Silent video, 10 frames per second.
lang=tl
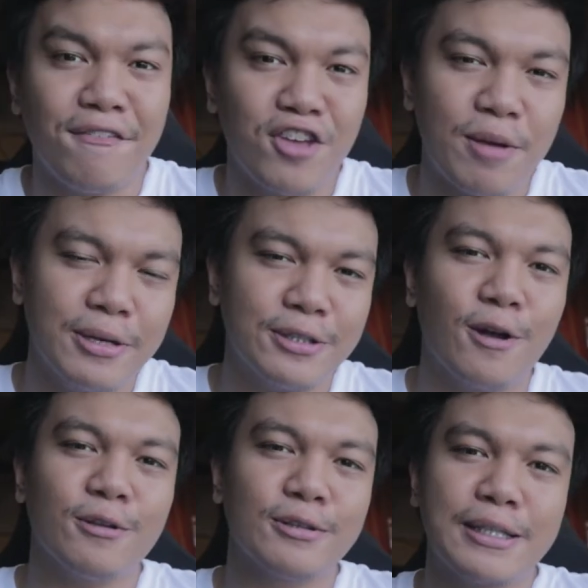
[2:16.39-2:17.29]
have you ever
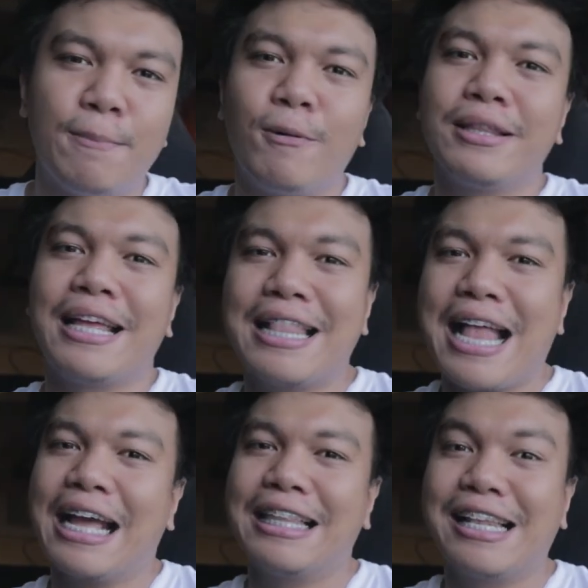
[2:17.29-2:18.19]
talked to someone and
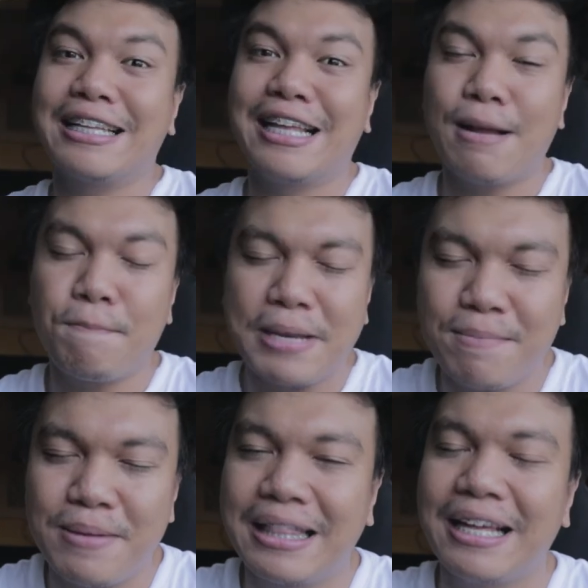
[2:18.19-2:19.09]
lagi na lang nilang
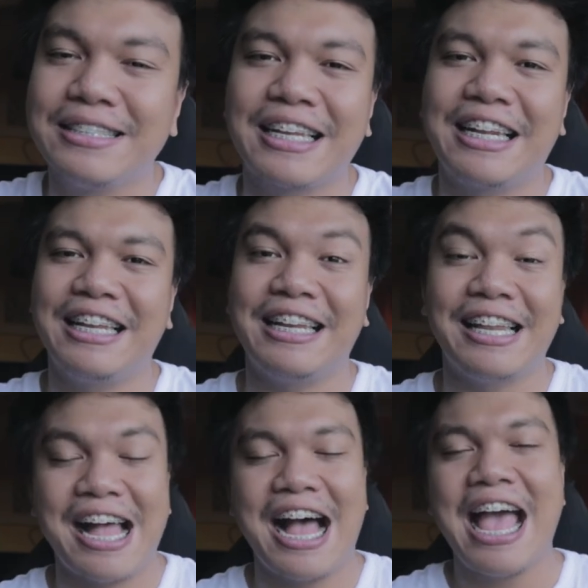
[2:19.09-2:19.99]
binibida yung sarili
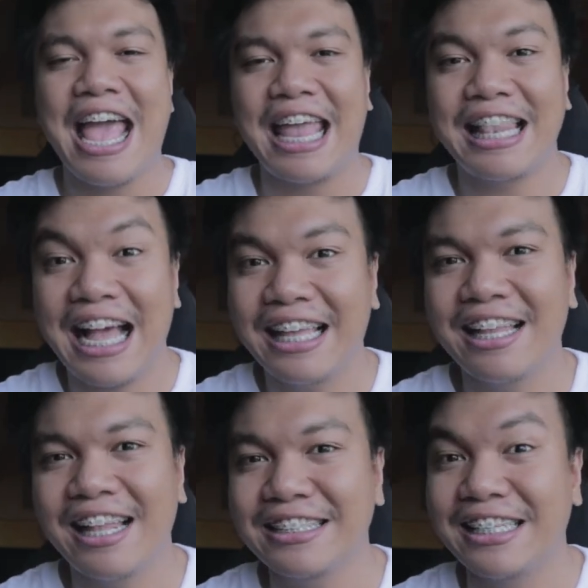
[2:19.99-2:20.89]
nila and lagi
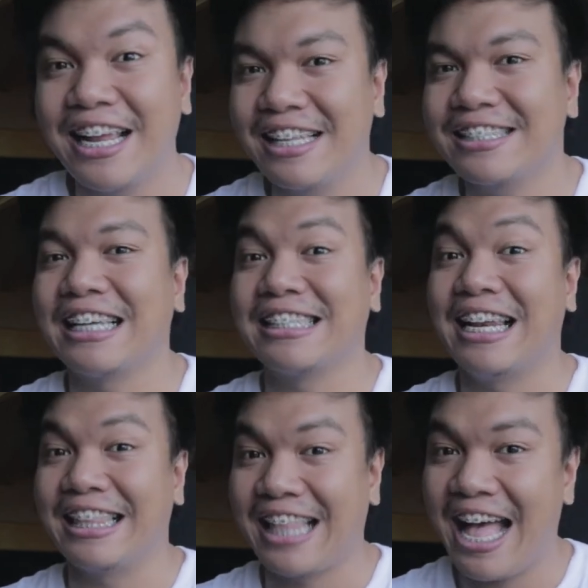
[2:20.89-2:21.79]
na lang sila yung
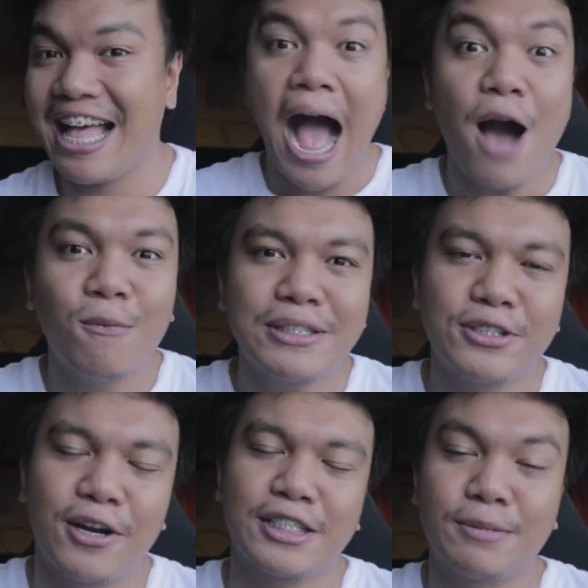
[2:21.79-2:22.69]
nagsasalita? How was
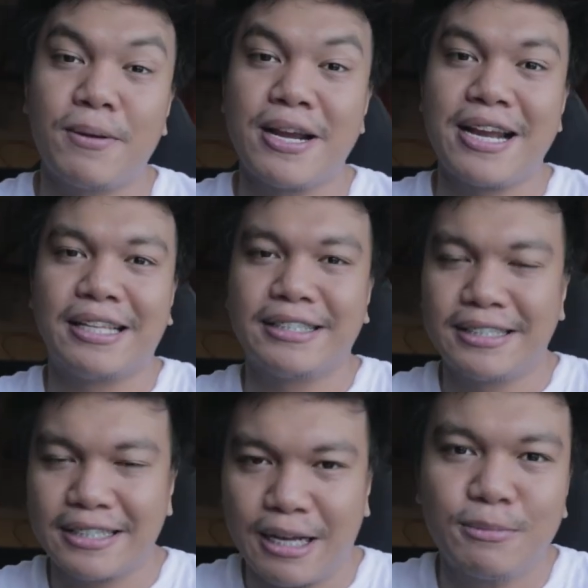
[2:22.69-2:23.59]
your
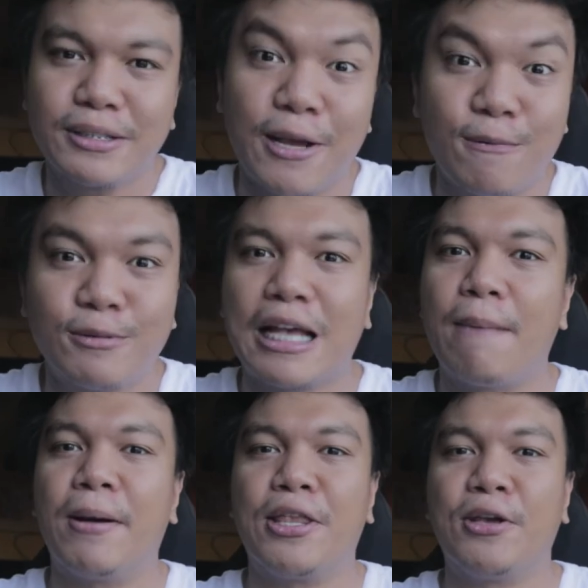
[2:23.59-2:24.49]
experience? Kamusta yung
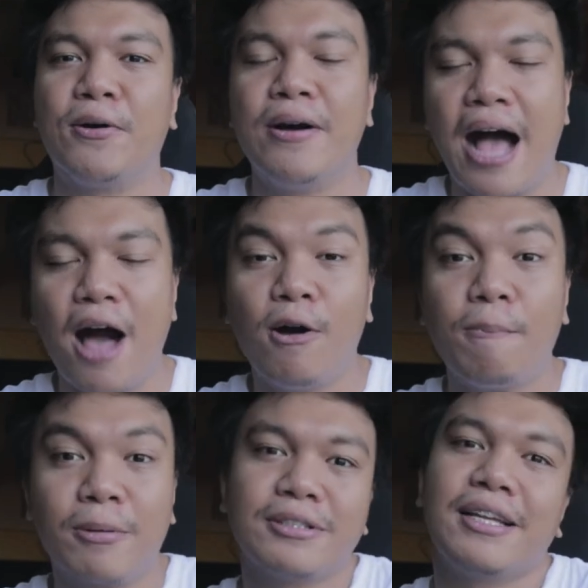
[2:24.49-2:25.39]
usapan nyo? Ako
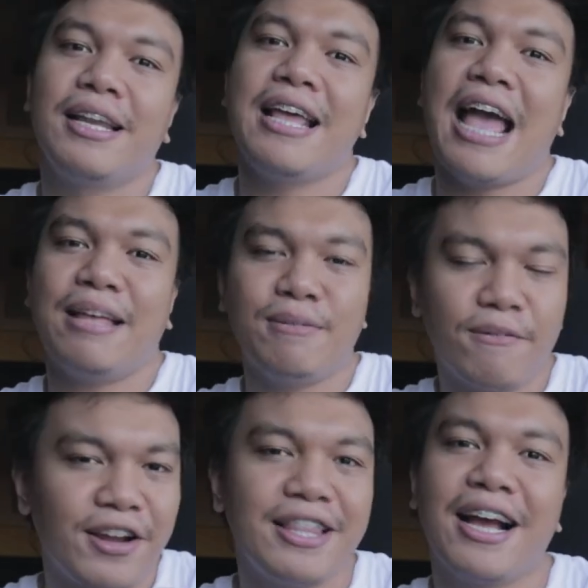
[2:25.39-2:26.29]
personally, I have a
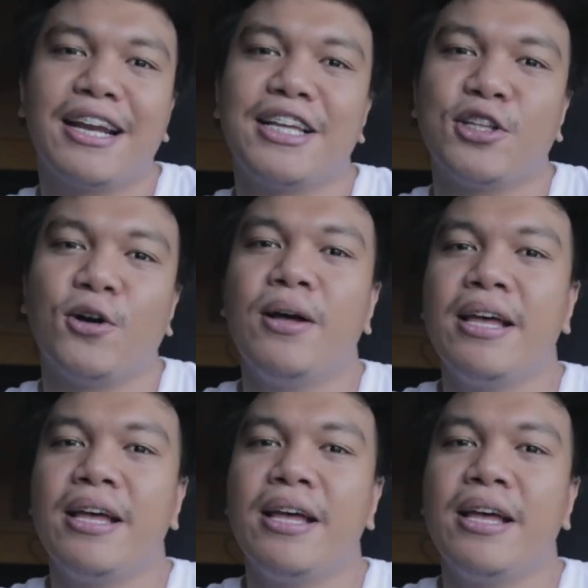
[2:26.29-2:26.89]
friend na ganito